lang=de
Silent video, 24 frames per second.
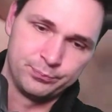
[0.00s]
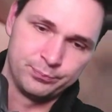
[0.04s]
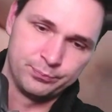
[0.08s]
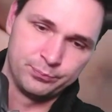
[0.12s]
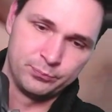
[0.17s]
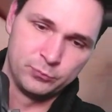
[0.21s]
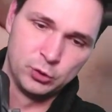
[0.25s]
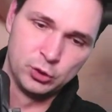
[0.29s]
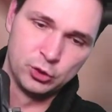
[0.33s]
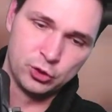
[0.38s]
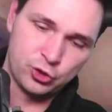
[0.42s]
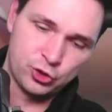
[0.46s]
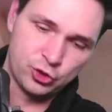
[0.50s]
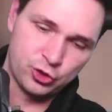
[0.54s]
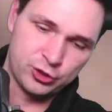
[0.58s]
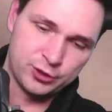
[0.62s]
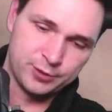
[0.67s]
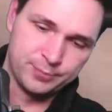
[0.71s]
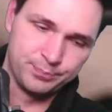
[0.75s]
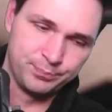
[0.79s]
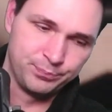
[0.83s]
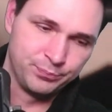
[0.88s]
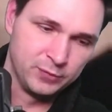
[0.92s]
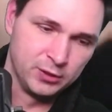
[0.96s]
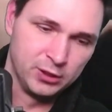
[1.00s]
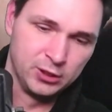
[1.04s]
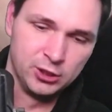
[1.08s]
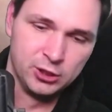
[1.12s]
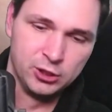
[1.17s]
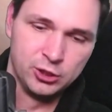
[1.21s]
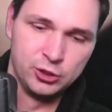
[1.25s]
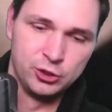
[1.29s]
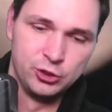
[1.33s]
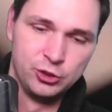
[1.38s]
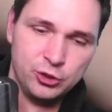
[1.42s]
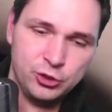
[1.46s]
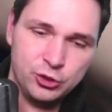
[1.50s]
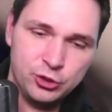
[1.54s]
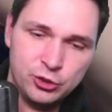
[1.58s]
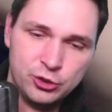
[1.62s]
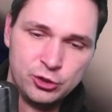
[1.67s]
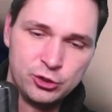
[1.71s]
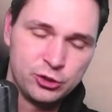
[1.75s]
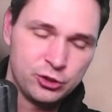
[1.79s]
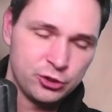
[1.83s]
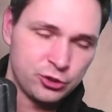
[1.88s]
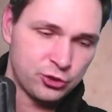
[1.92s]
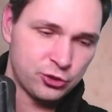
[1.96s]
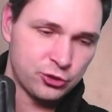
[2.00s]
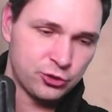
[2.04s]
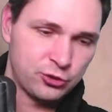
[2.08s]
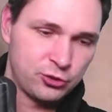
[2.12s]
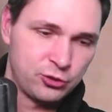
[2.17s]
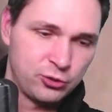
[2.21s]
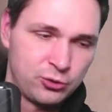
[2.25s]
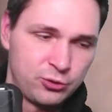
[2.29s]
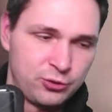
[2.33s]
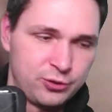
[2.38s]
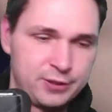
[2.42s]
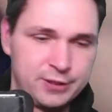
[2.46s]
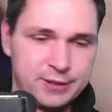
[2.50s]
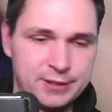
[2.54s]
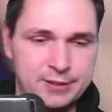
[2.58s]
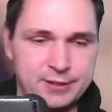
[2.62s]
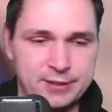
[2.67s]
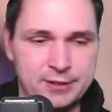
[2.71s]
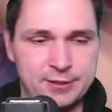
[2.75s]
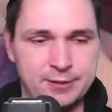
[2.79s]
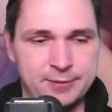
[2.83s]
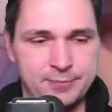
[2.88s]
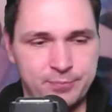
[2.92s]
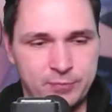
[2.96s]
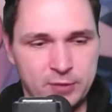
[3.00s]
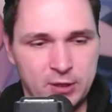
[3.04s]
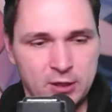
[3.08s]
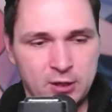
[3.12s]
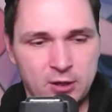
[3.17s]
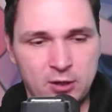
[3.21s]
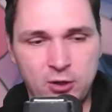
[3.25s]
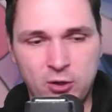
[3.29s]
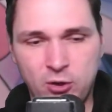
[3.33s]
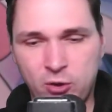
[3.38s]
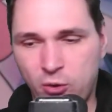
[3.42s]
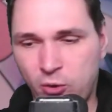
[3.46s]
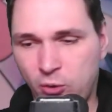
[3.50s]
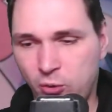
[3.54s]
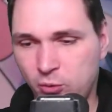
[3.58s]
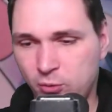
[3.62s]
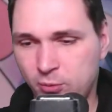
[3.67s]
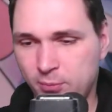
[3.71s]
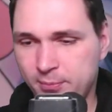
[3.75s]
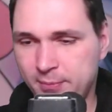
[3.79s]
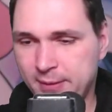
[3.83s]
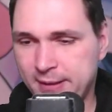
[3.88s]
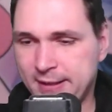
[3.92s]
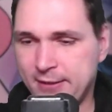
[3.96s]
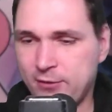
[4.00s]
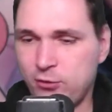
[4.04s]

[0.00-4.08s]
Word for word: Nicht. Nicht, Leute. Oh Mann,